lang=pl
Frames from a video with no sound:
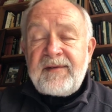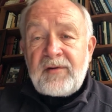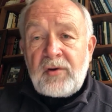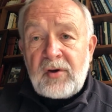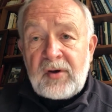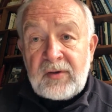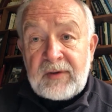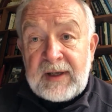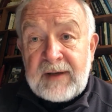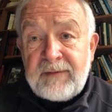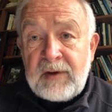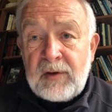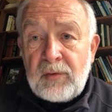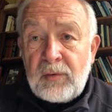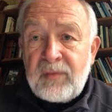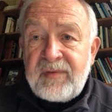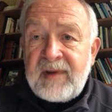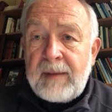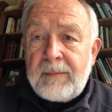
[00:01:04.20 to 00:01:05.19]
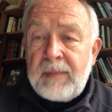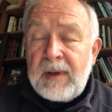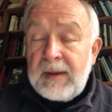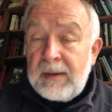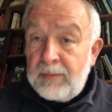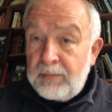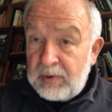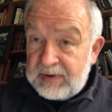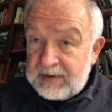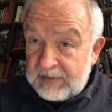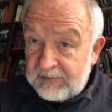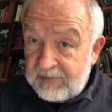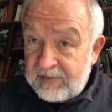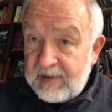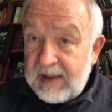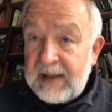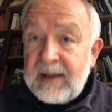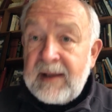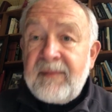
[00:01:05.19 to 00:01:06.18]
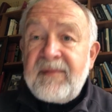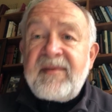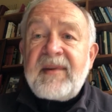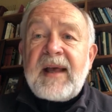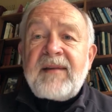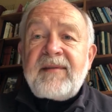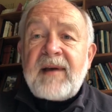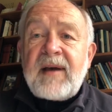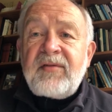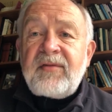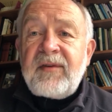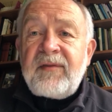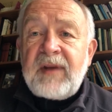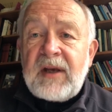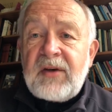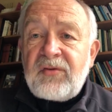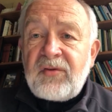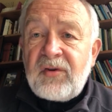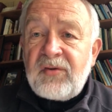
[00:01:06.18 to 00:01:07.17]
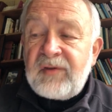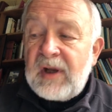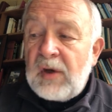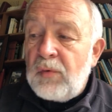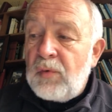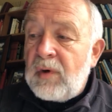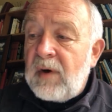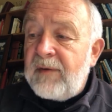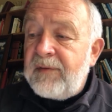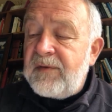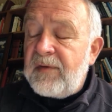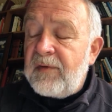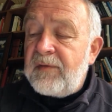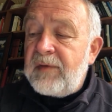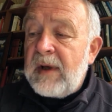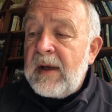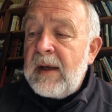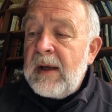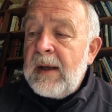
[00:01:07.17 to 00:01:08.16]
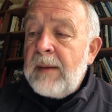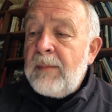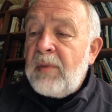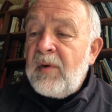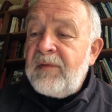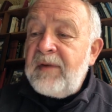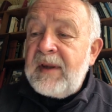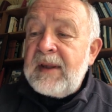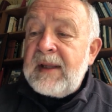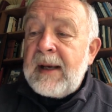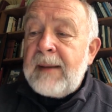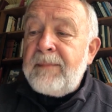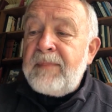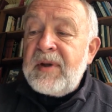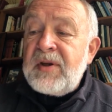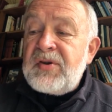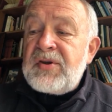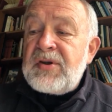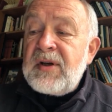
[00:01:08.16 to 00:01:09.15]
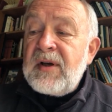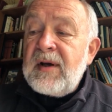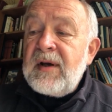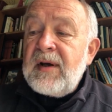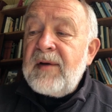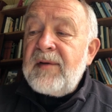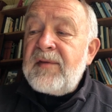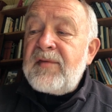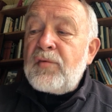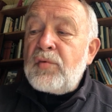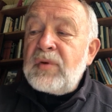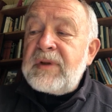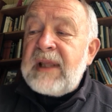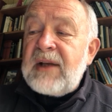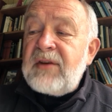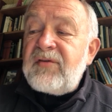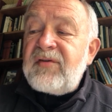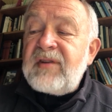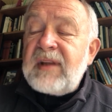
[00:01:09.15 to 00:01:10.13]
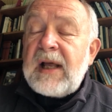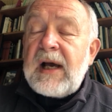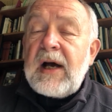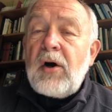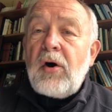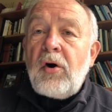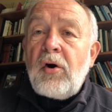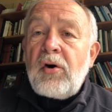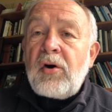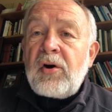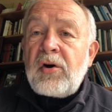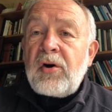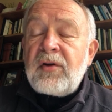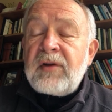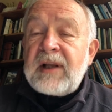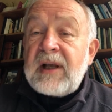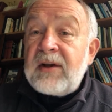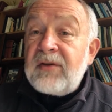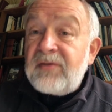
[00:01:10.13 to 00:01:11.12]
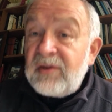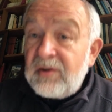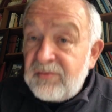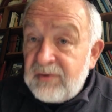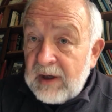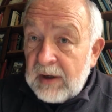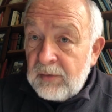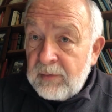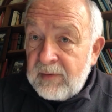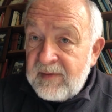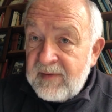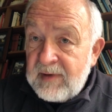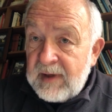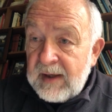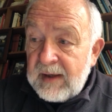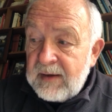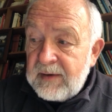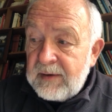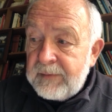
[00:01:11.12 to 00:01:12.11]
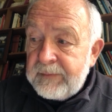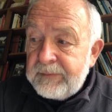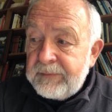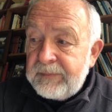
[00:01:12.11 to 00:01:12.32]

z koronawirusem, pod tym względem zgadza się większość naukowców, powinna być skuteczna ochrona życia ludzkiego.